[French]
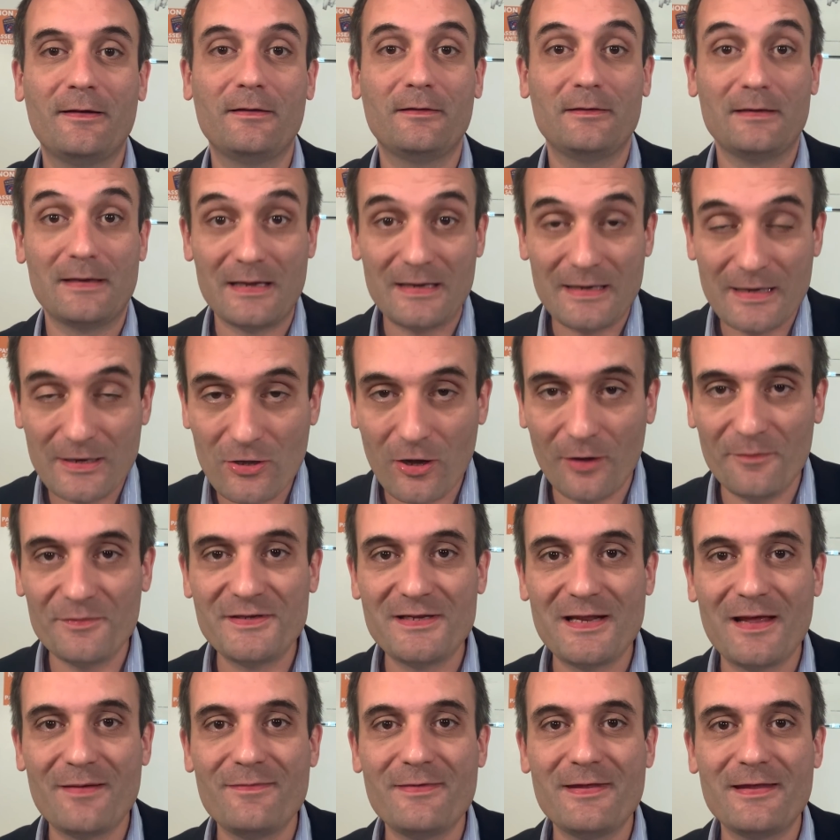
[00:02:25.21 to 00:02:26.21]
Il y a une énorme
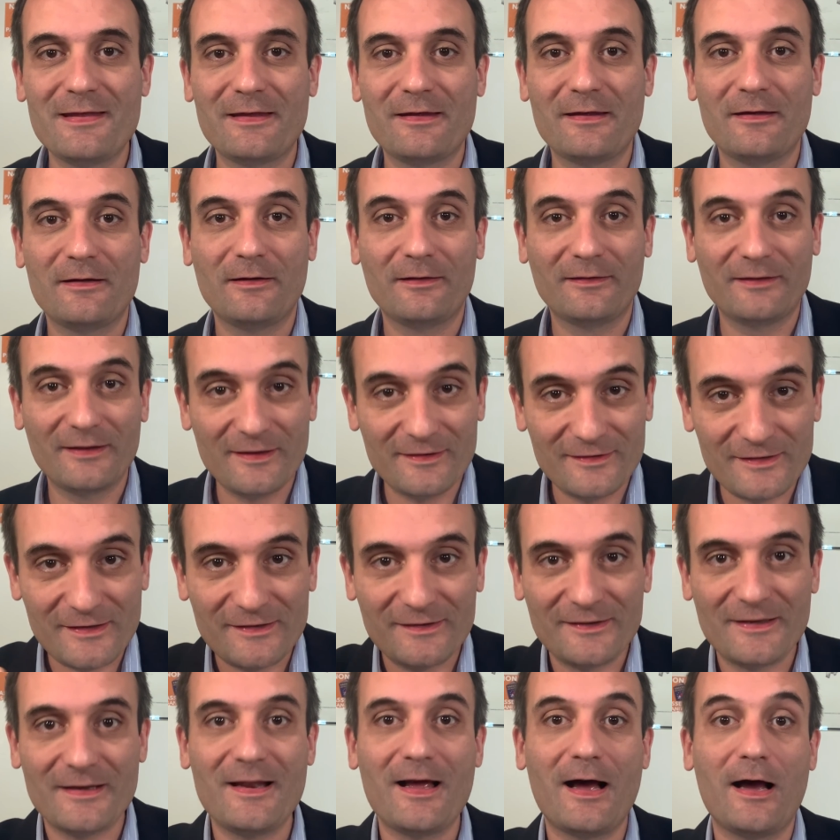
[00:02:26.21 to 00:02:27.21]
dynamique.
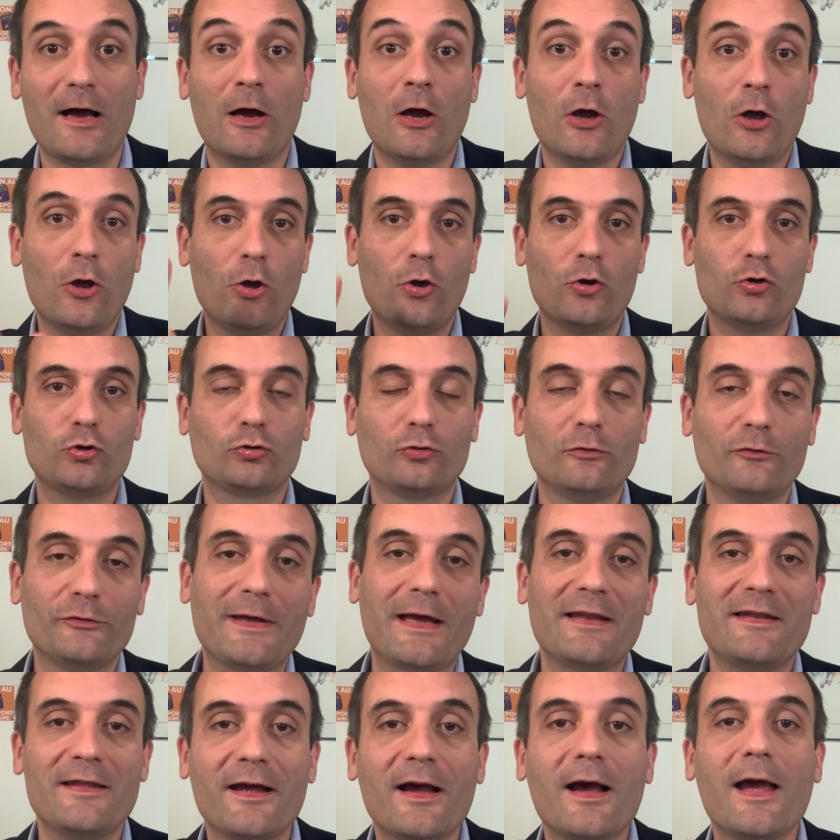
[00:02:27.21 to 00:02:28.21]
Saisissez-la. Je trouve
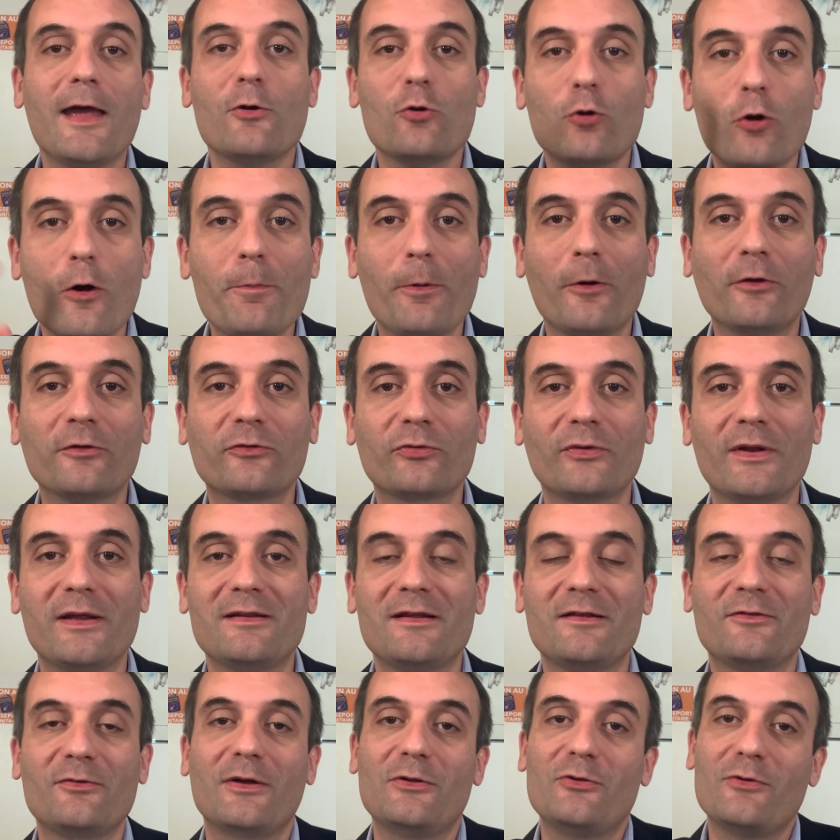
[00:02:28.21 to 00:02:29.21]
qu'adhérer ou reprendre son
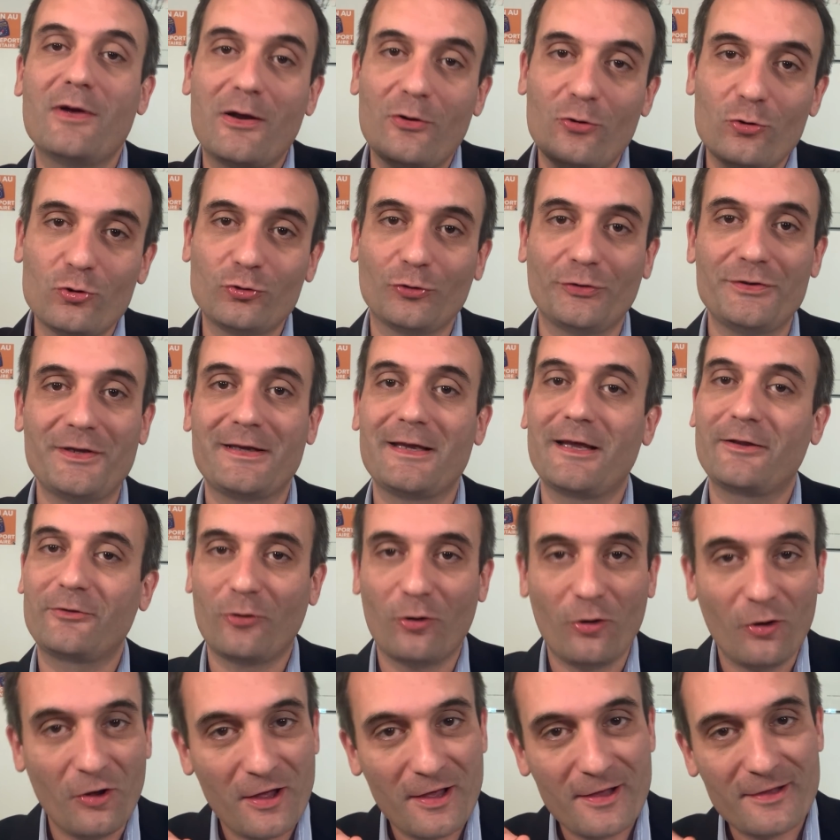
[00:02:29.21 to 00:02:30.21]
adhésion annuelle le jour des 4
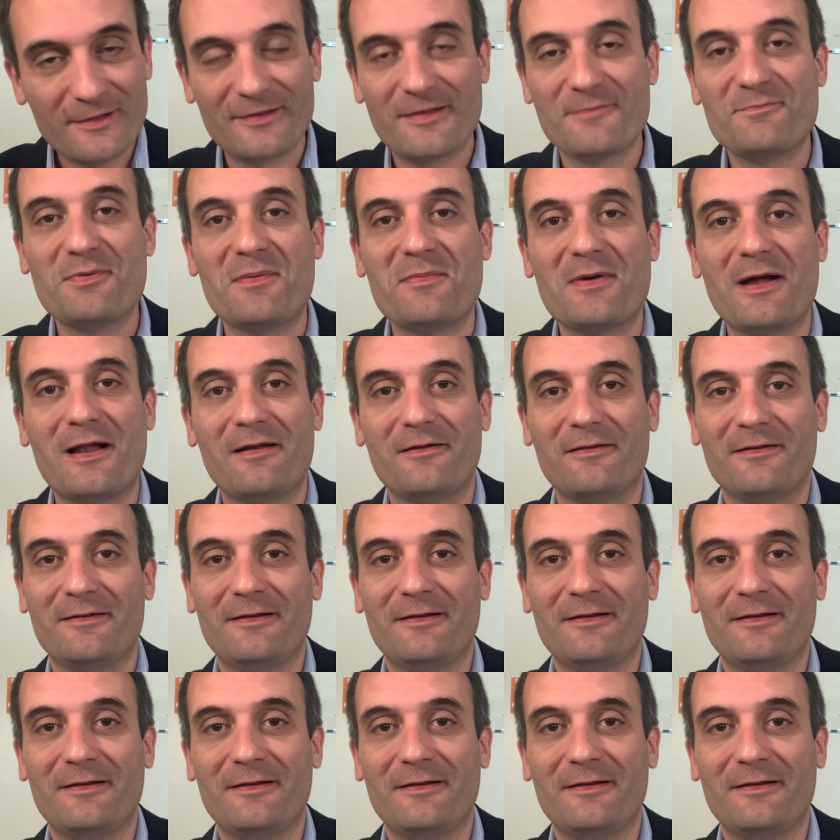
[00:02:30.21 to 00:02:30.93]
ans, c'est pas mal.